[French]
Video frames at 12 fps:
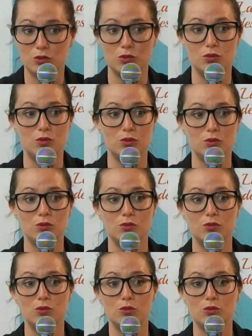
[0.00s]

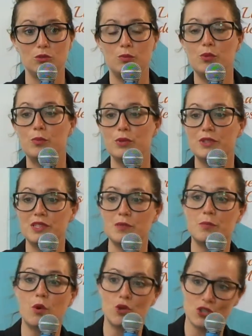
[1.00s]
euh, du, plus petit
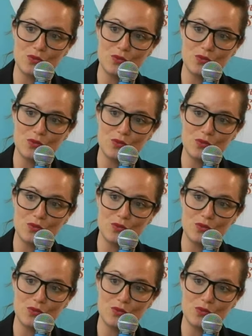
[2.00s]
projet,